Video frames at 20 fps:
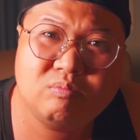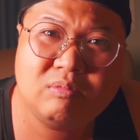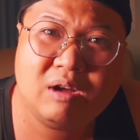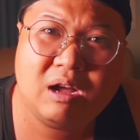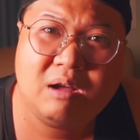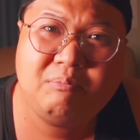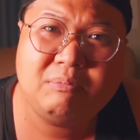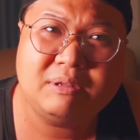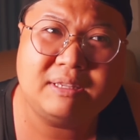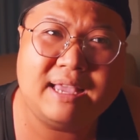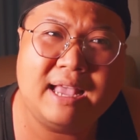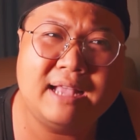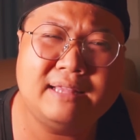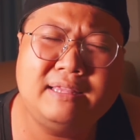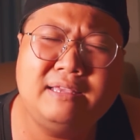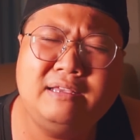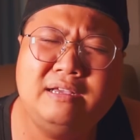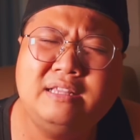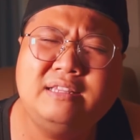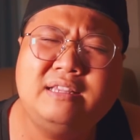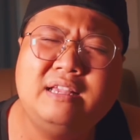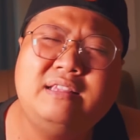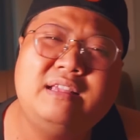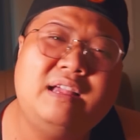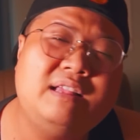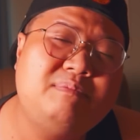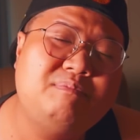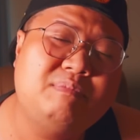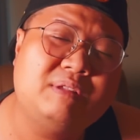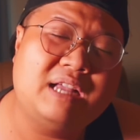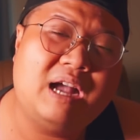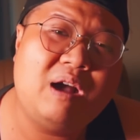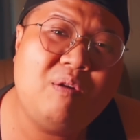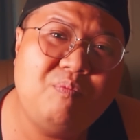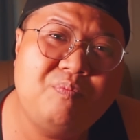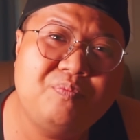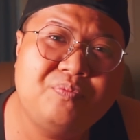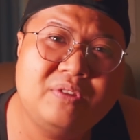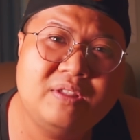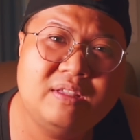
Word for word: đó mình nghe tiếng hít hít hít khóc